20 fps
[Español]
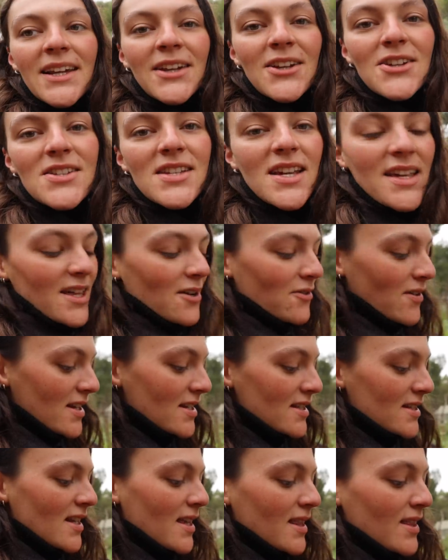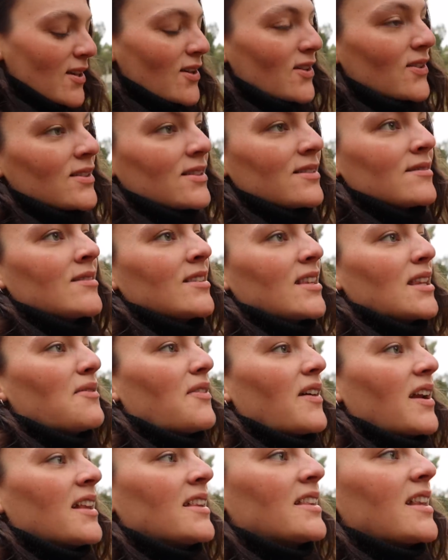Y no sé, da una sensación
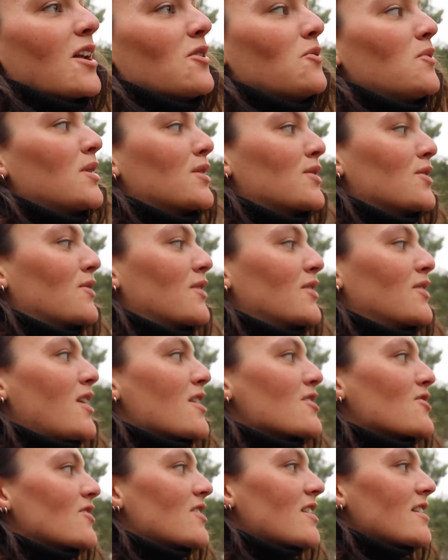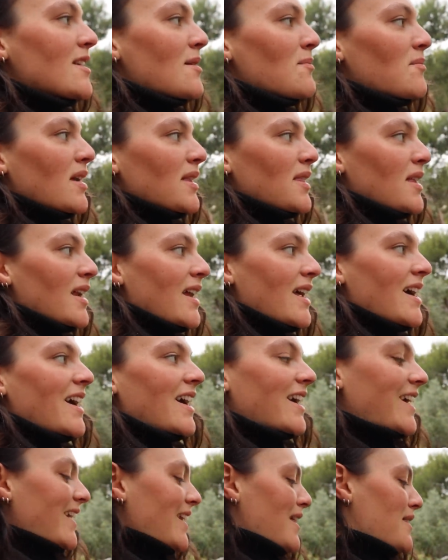diferente al huerto, cuando las cosas ya empiezan
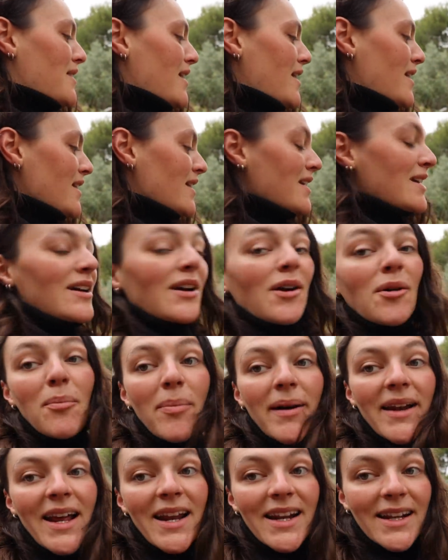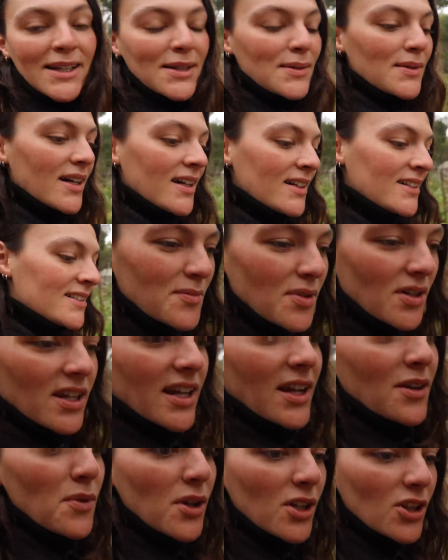a crecer para arriba,
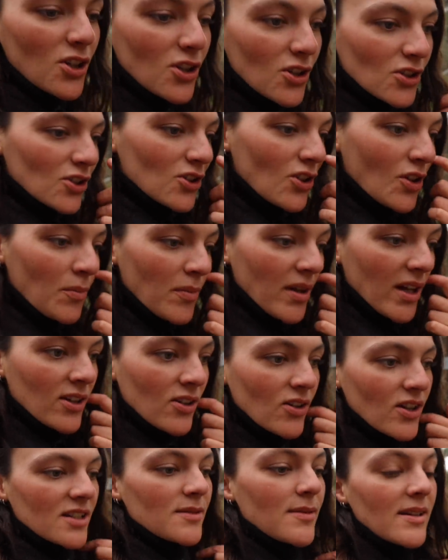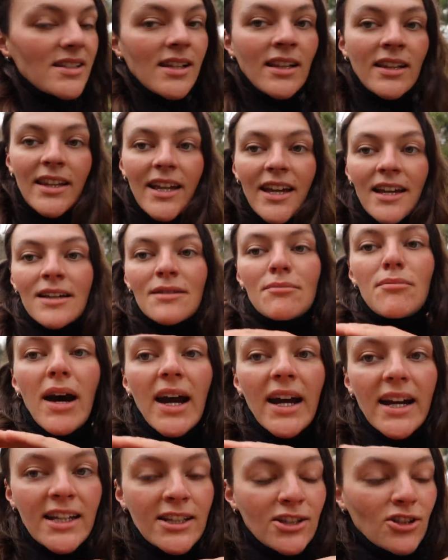porque el huerto de otoño-invierno es bastante
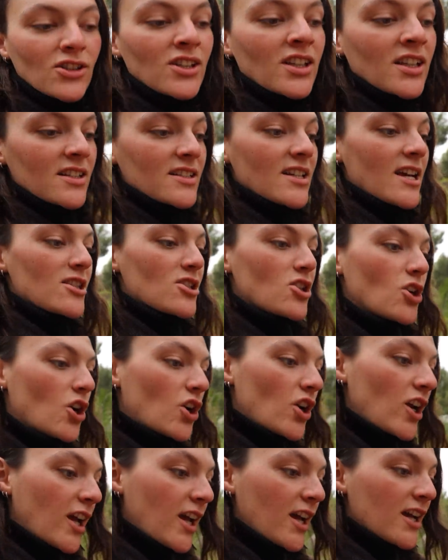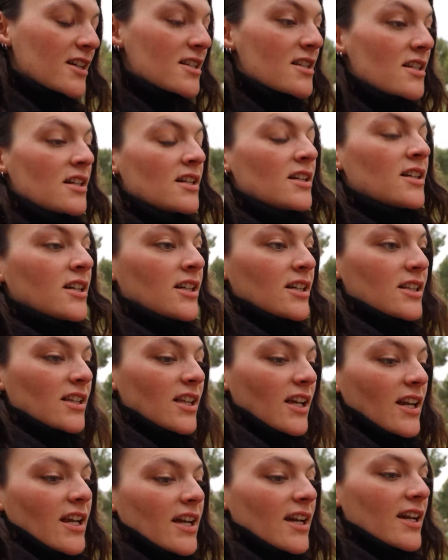bajito. Tienes las coles,
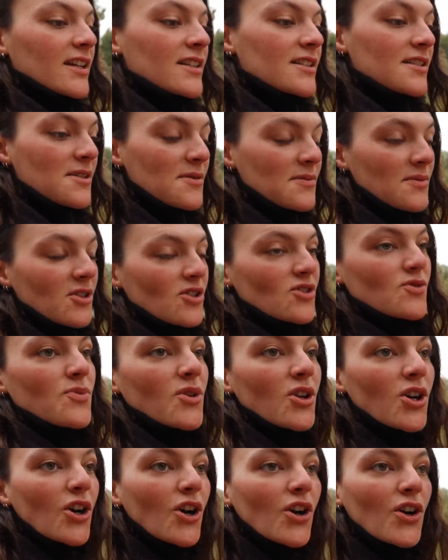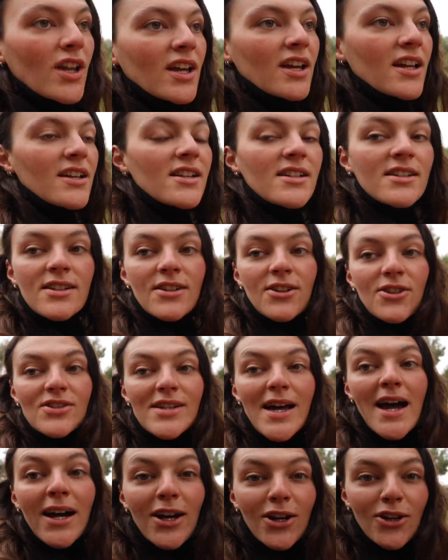tienes los brócolis,
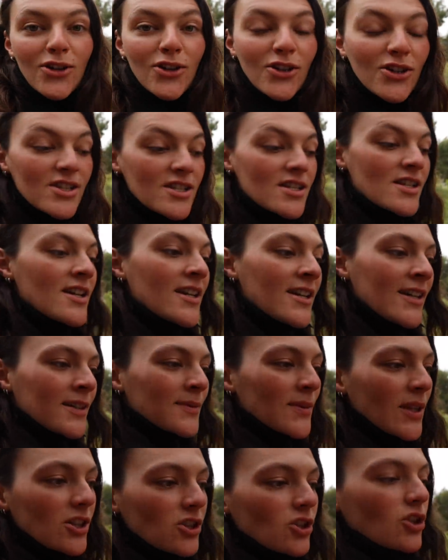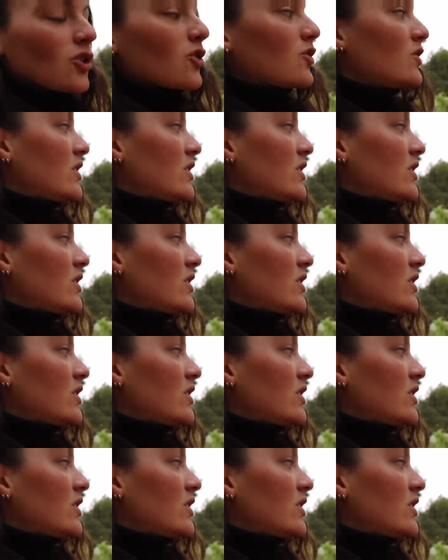los ajos, todo